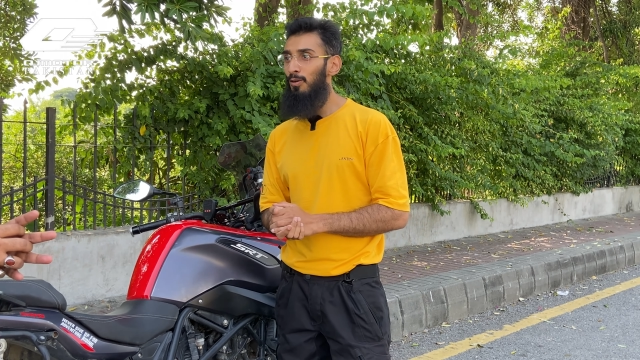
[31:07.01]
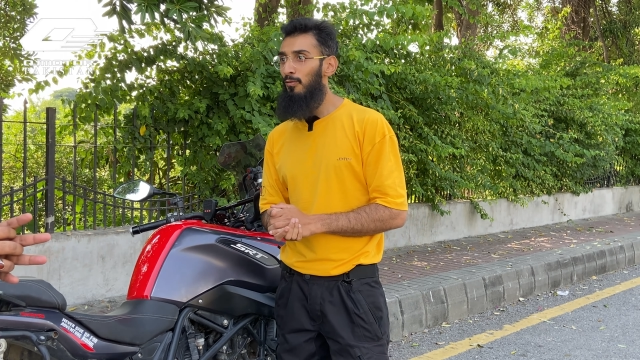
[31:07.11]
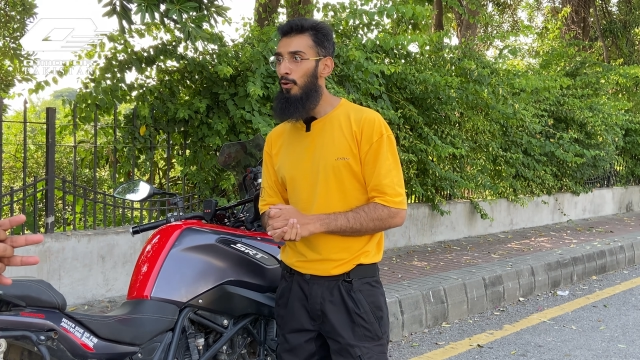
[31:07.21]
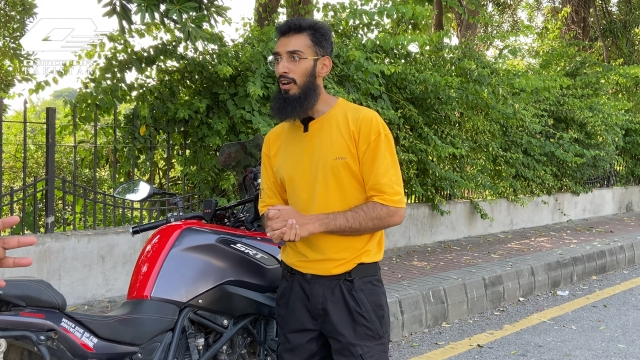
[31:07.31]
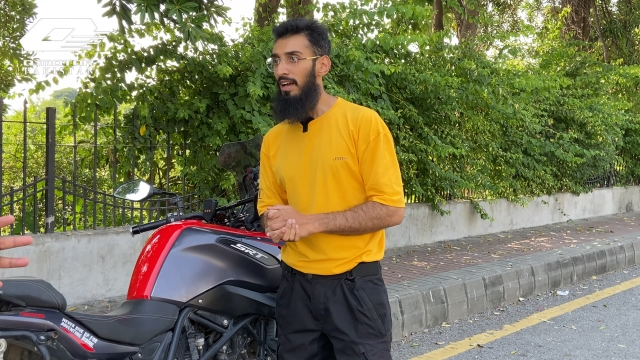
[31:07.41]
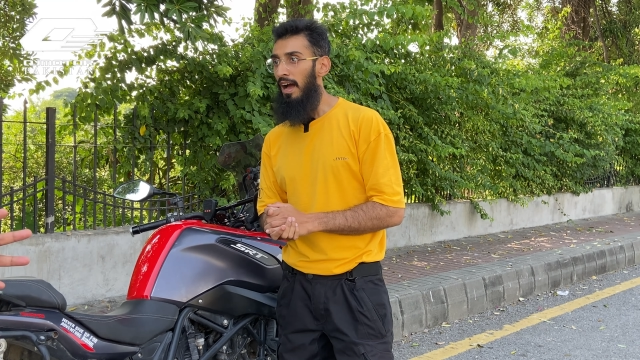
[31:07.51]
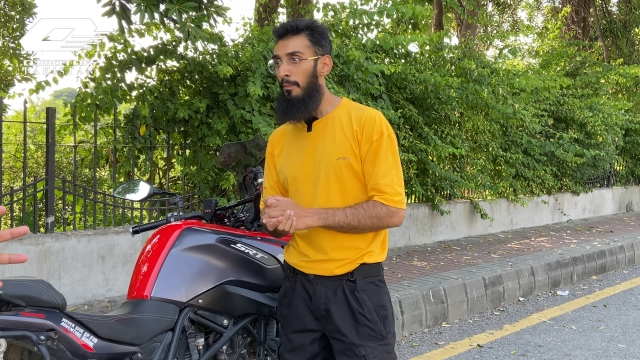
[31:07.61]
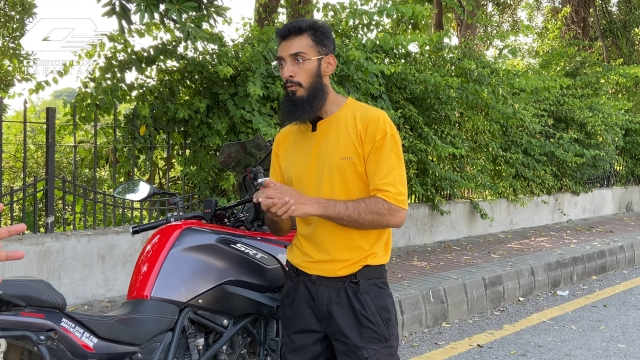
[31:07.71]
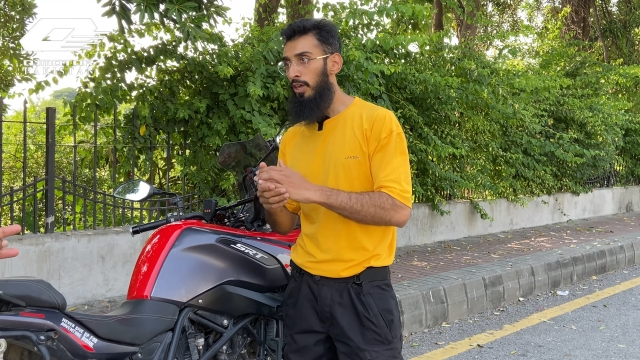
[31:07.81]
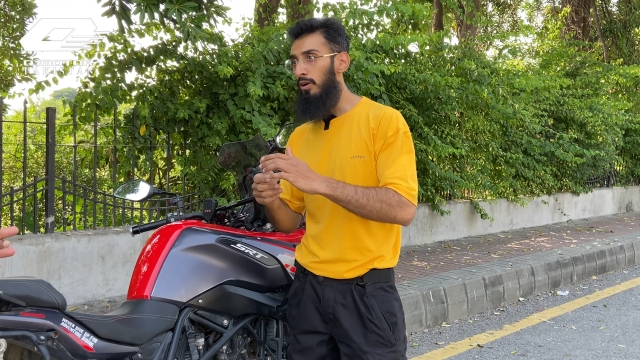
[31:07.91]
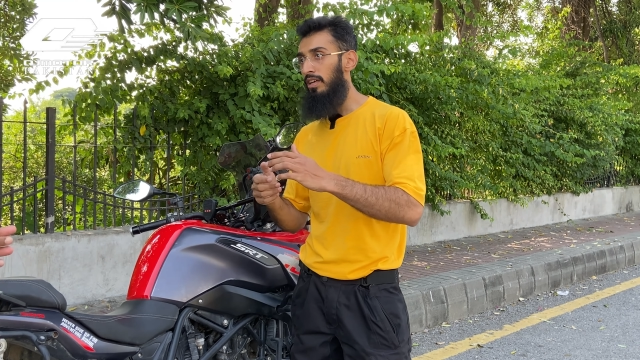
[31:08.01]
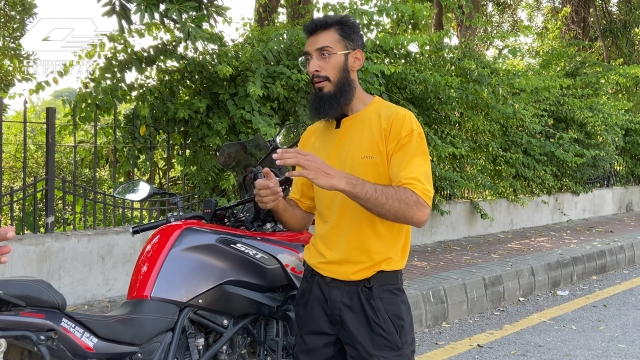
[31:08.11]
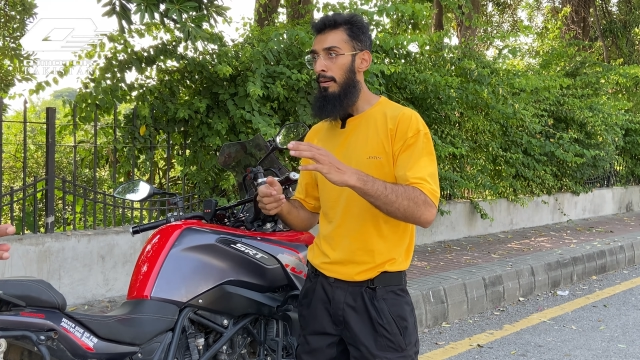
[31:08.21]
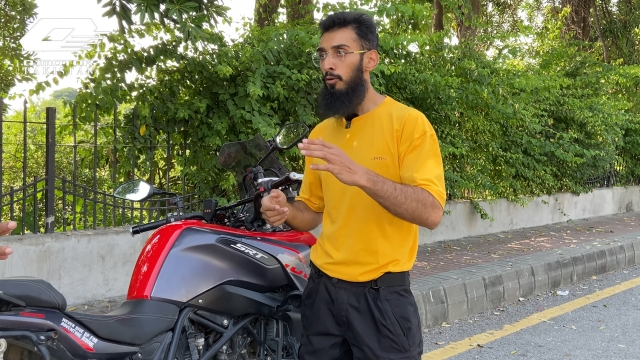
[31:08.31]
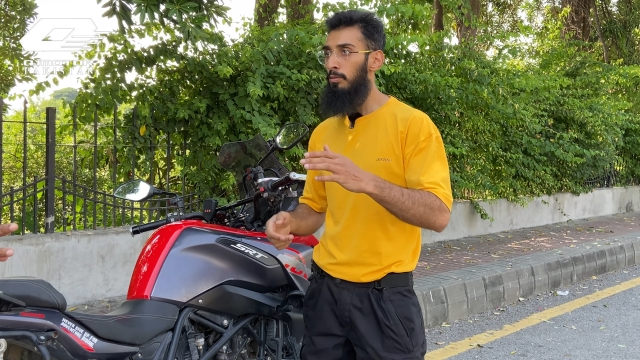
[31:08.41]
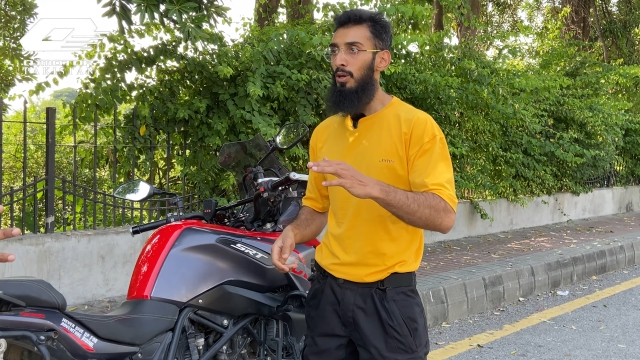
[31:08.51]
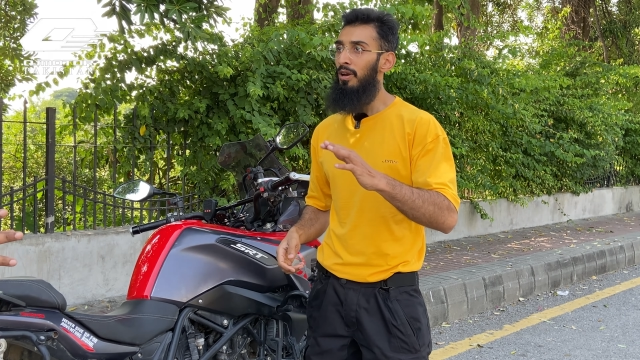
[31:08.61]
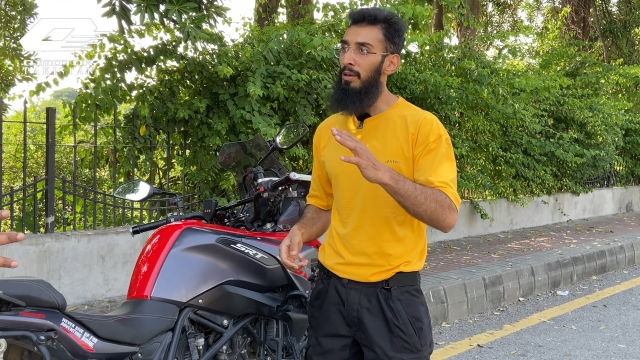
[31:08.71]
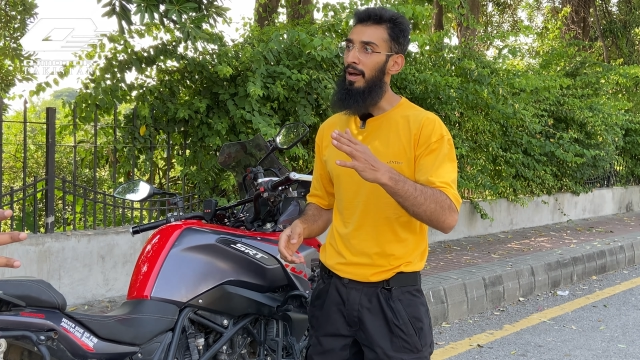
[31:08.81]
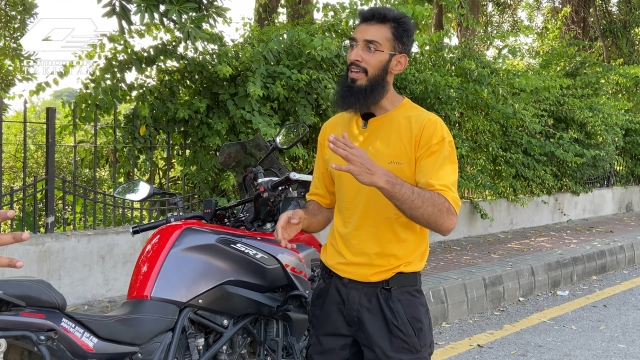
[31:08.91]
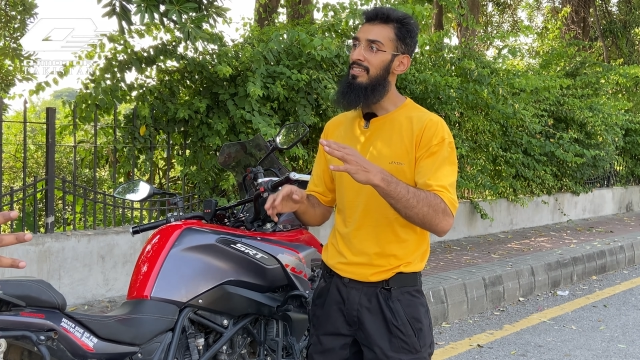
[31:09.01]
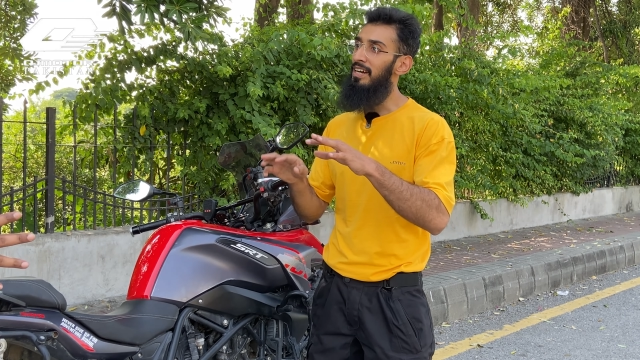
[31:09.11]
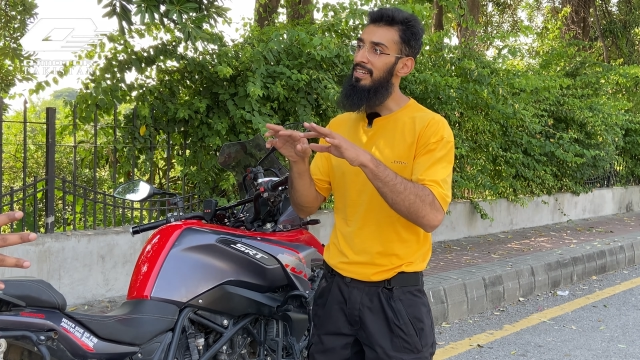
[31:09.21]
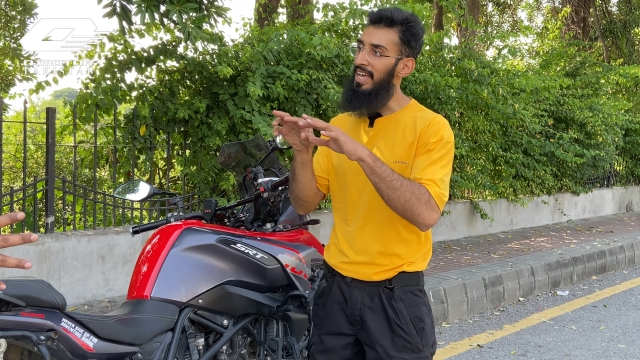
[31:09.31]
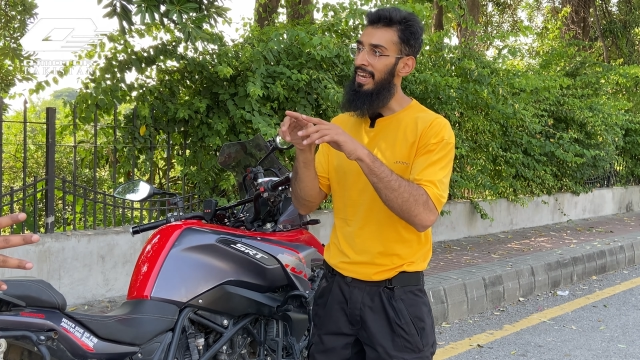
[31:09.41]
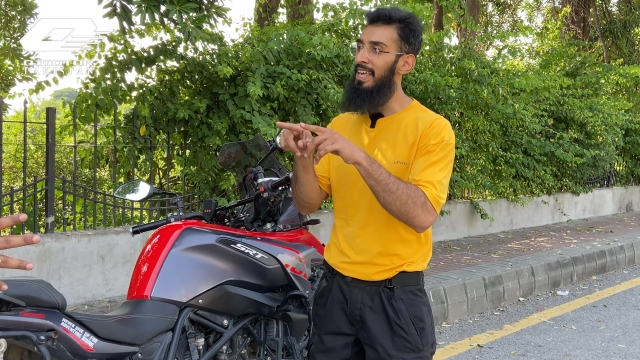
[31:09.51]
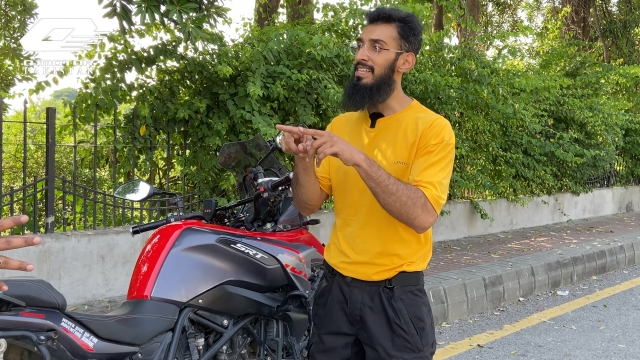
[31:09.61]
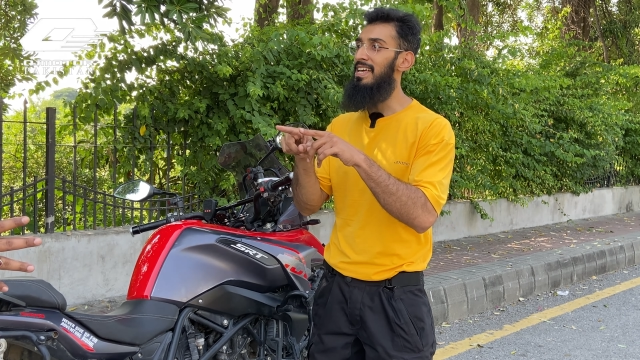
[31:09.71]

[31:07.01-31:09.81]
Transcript: तो वो अब वो क्या होता है अब हमको बताओ नहीं भाई इसका डिज़ाइन ही